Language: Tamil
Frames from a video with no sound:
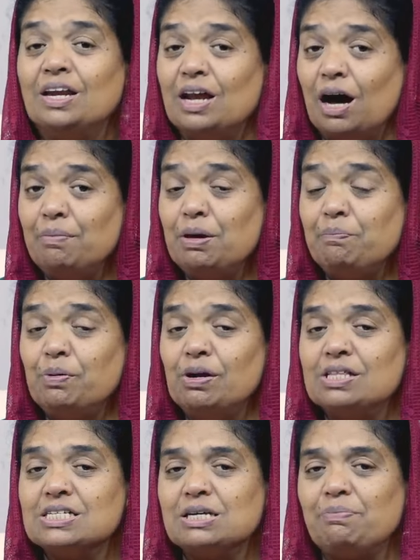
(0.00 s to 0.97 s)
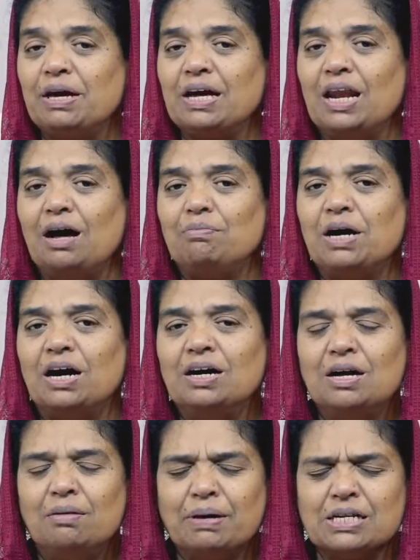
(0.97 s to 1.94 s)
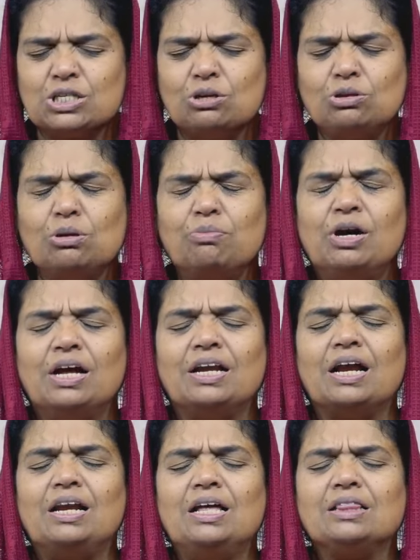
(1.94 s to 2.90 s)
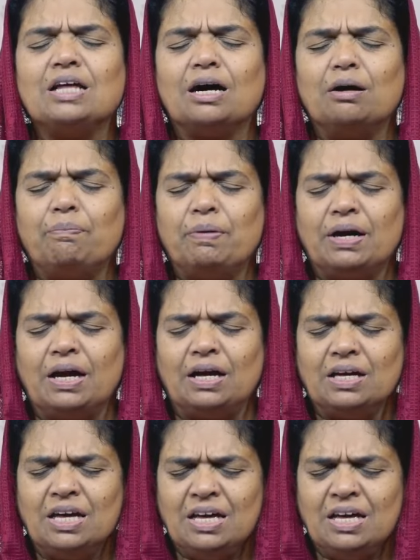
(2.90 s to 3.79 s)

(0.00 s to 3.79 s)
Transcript: நாம் இப்பொழுது ஜெபிக்கலாமா வருஷத்தமிழ்ல நல்ல தகப்பனை